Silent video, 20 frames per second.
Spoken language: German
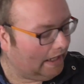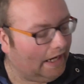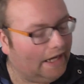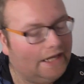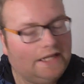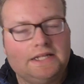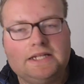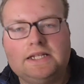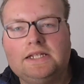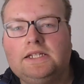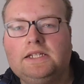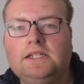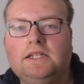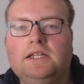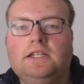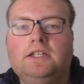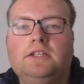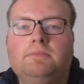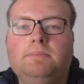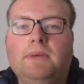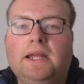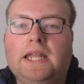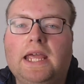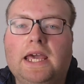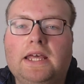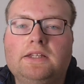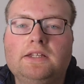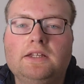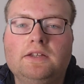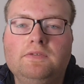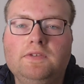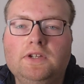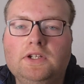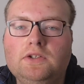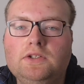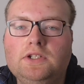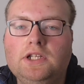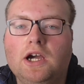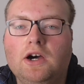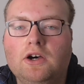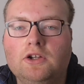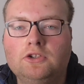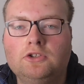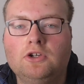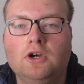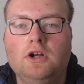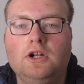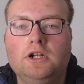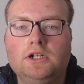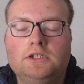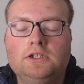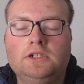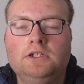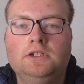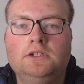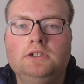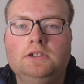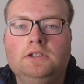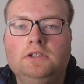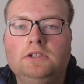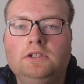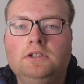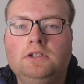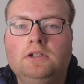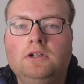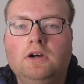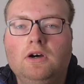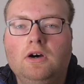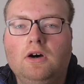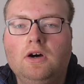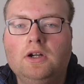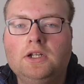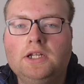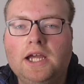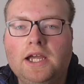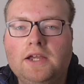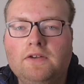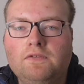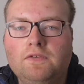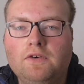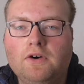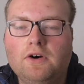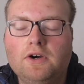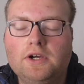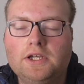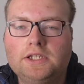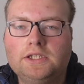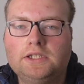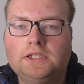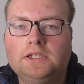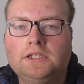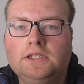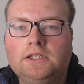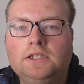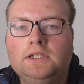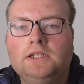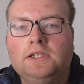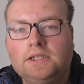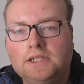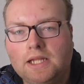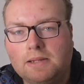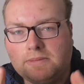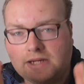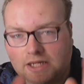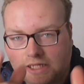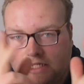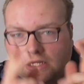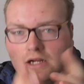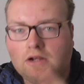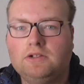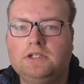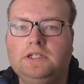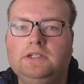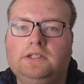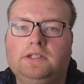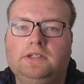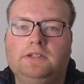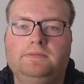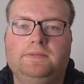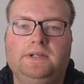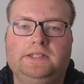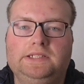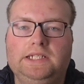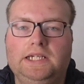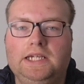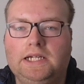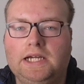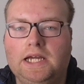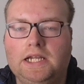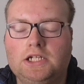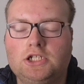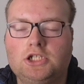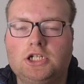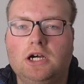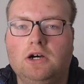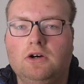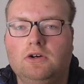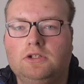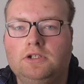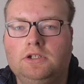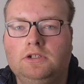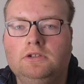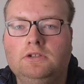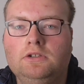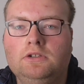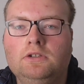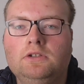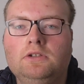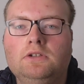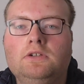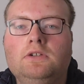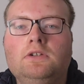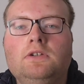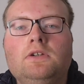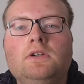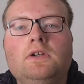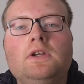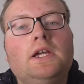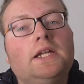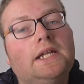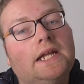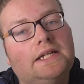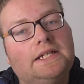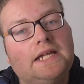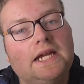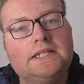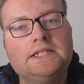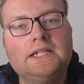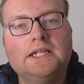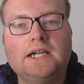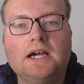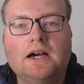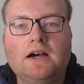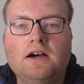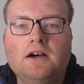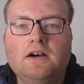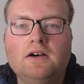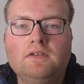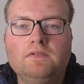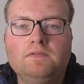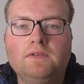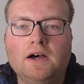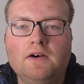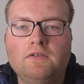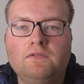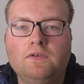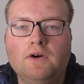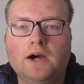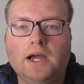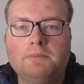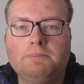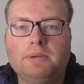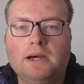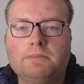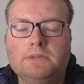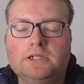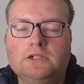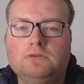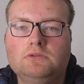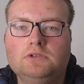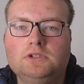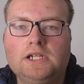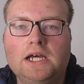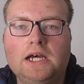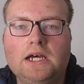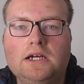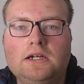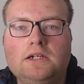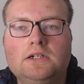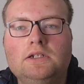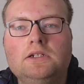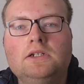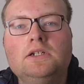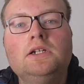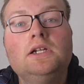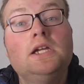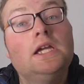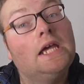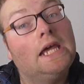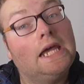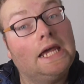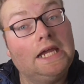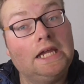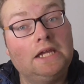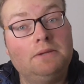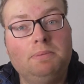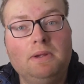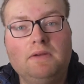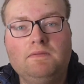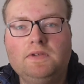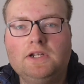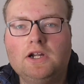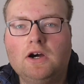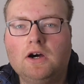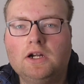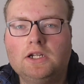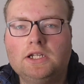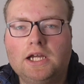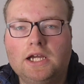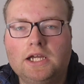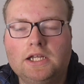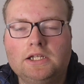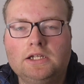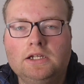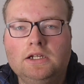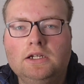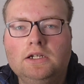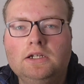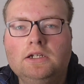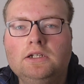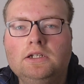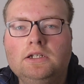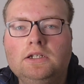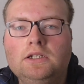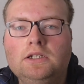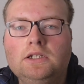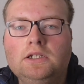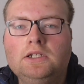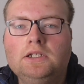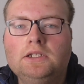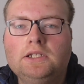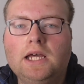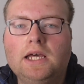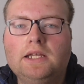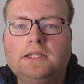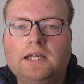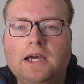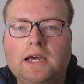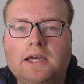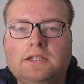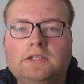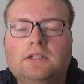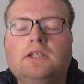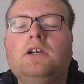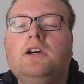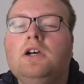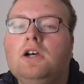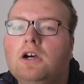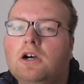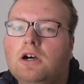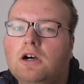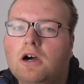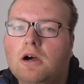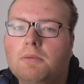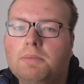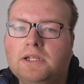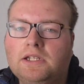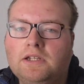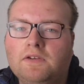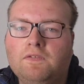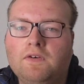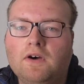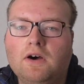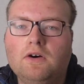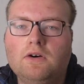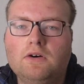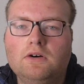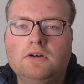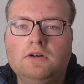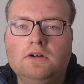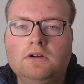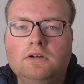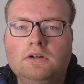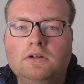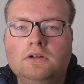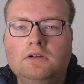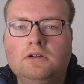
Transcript: endlich ist mein erstes Video hier aus Köln online für euch. Nämlich genau dieses, was ihr gerade schaut. Der Techniker war vor ein paar Minuten da. Ich bin wieder online. Das heißt, Robin TV